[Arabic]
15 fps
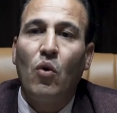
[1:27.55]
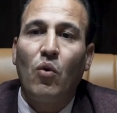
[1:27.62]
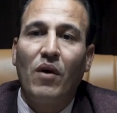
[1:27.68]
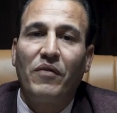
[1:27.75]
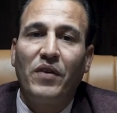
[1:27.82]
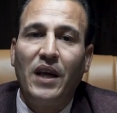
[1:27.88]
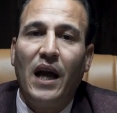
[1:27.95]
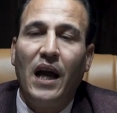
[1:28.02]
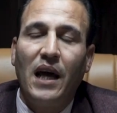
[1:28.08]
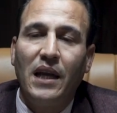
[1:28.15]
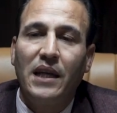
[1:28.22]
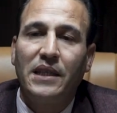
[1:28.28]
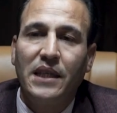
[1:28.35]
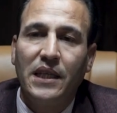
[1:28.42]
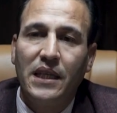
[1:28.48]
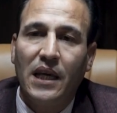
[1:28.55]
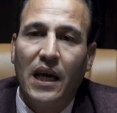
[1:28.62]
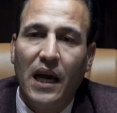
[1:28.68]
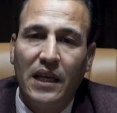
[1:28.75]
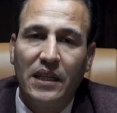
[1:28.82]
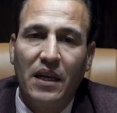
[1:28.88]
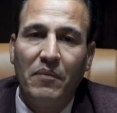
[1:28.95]
وفي حاله
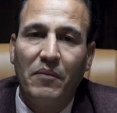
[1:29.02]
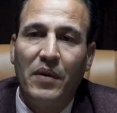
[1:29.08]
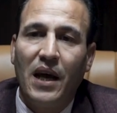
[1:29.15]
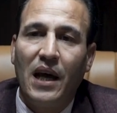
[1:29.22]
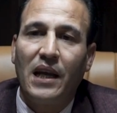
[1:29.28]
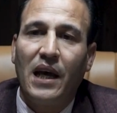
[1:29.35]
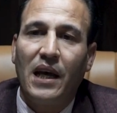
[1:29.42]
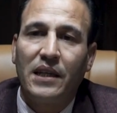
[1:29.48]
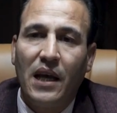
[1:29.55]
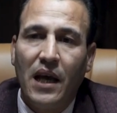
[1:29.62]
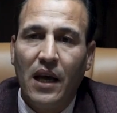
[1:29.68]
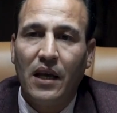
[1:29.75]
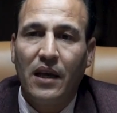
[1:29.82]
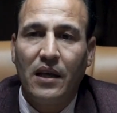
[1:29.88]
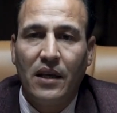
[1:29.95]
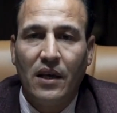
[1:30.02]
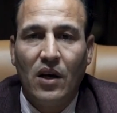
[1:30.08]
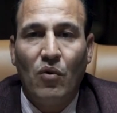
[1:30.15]
عدم الاداء